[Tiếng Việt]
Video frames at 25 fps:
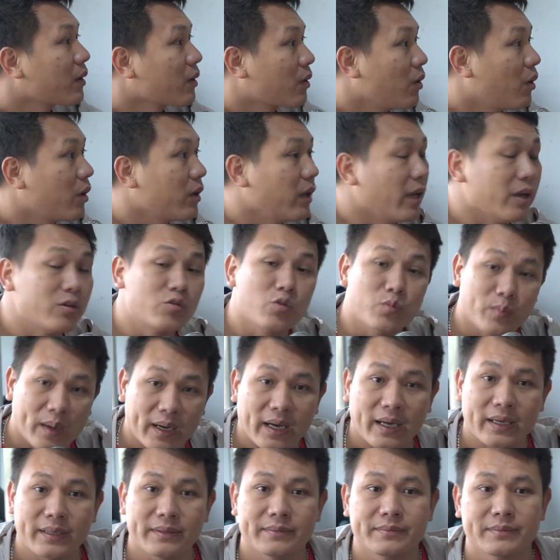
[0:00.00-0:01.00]
có lễ
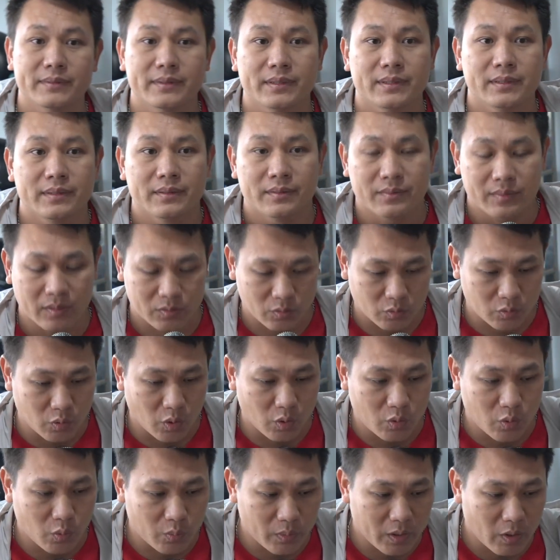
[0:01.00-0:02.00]
zumba và chúng
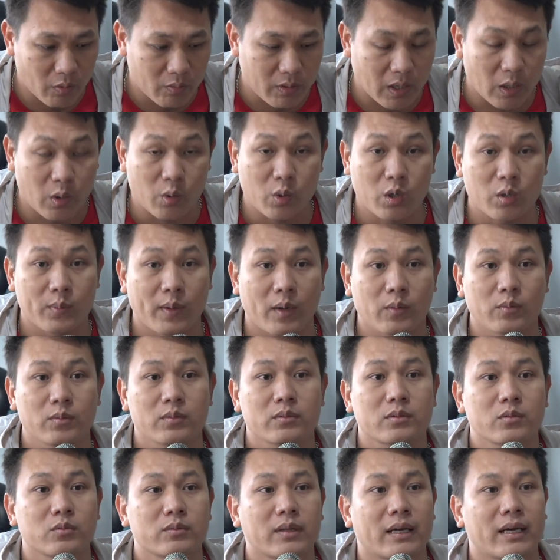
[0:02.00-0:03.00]
tôi cũng yêu cầu con
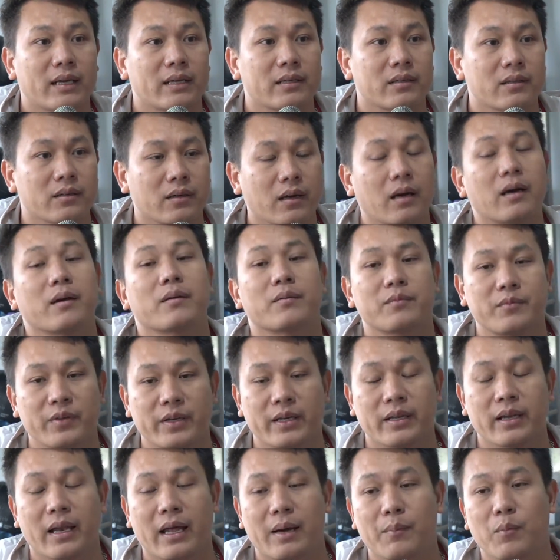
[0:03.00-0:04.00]
bóng chúng ta
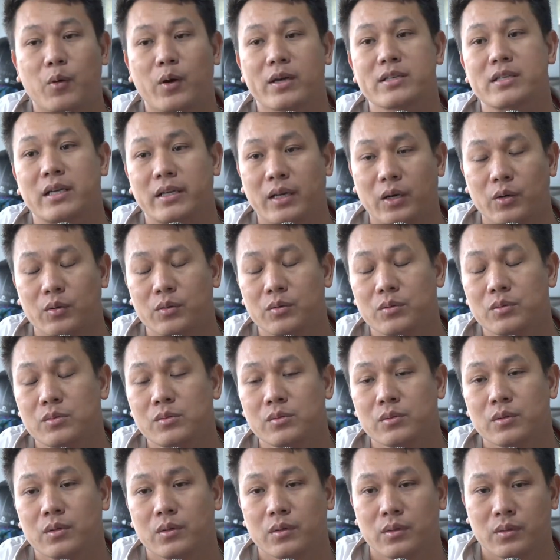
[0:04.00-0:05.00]
vì là một cái giải đấu
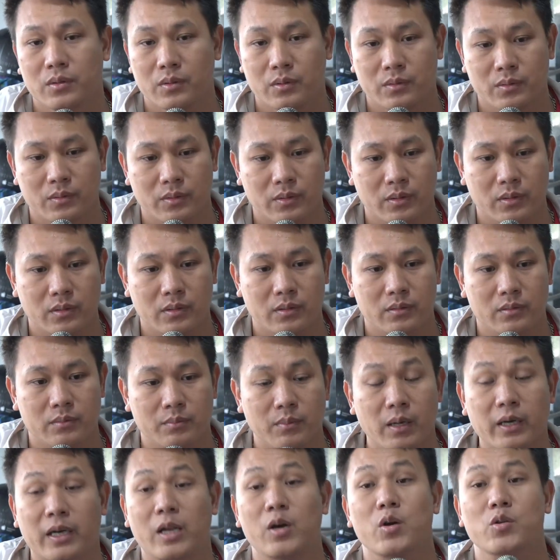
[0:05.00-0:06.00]
uh,
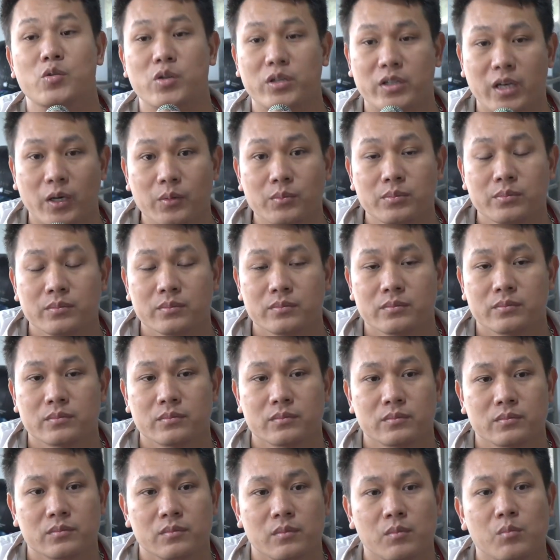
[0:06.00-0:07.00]
mừng lễ hội truyền thống
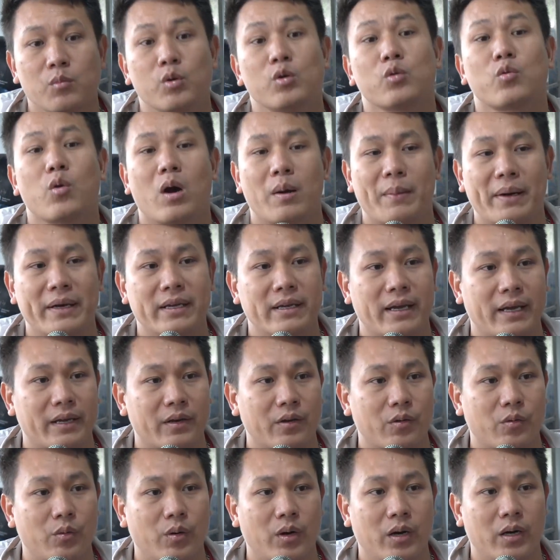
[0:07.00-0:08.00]
muốn quảng hình
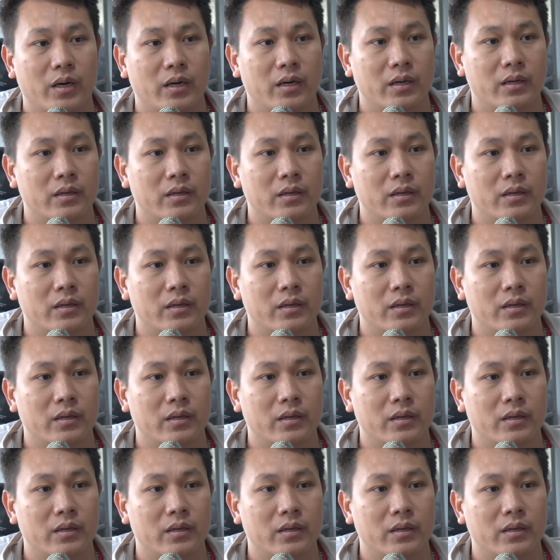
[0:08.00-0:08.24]
ảnh của